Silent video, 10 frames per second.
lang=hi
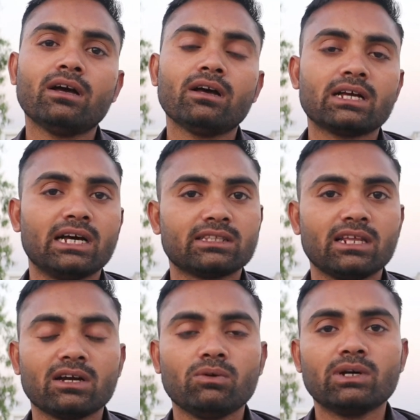का
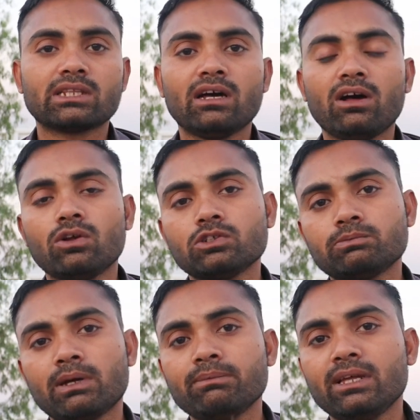खाता लगा हुआ था और
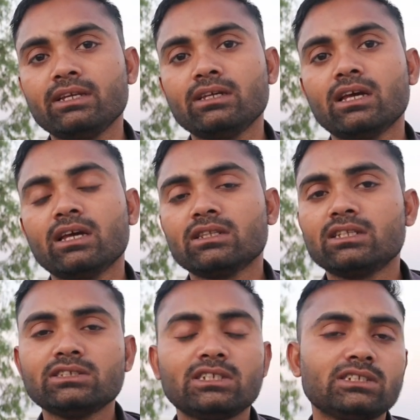उस पर मेरी
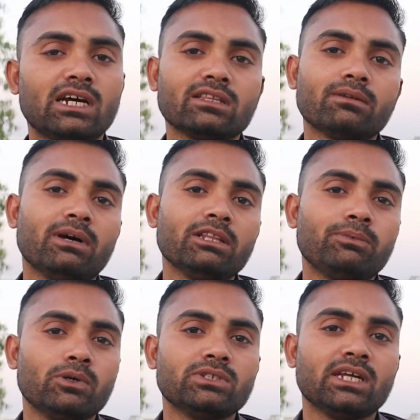तीन से चार दिन बाद
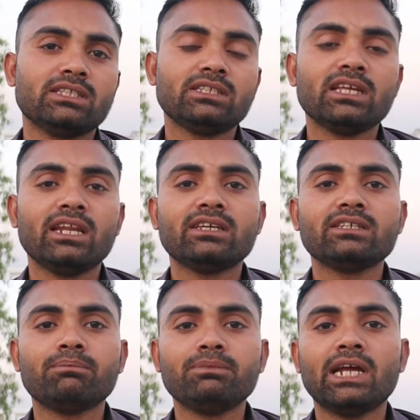पहुंच जाती थी यानी
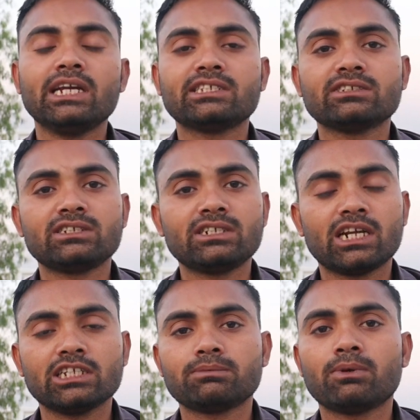कि जब भी एडिसन से
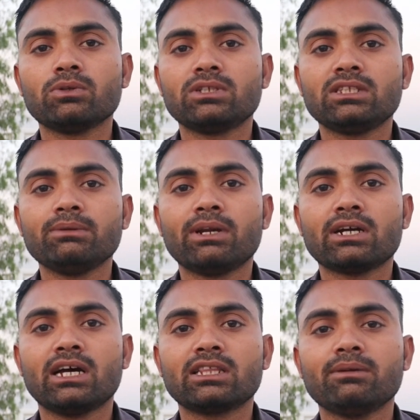ट्रांसफ़र होती थी
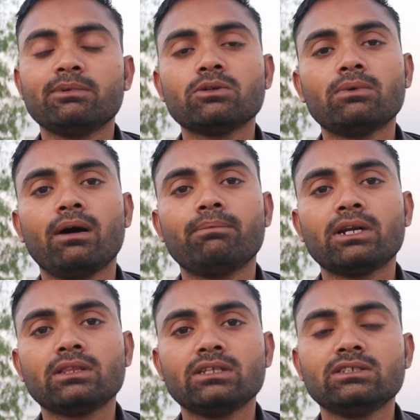मेरे खाते में तो वहाँ
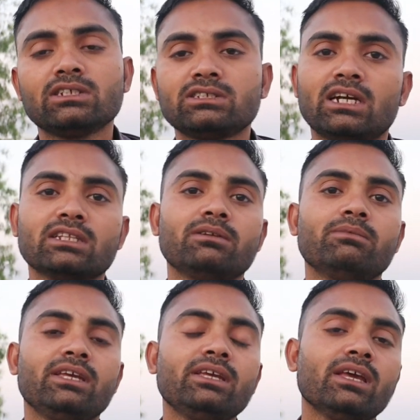पर तीन से चार दिन
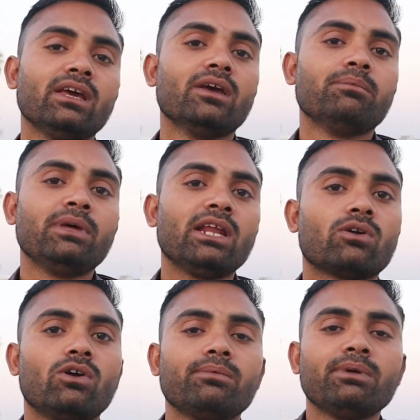में ही मेरे
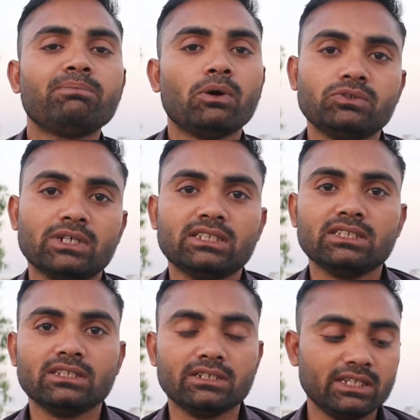अकाउंट में पहुँच
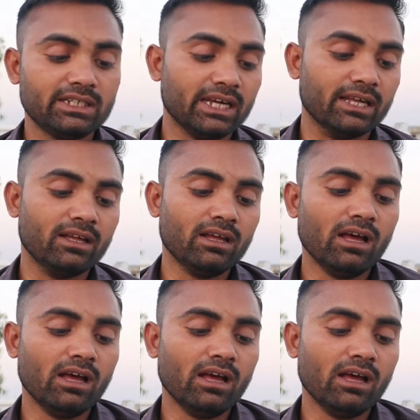जाती थी ठीक है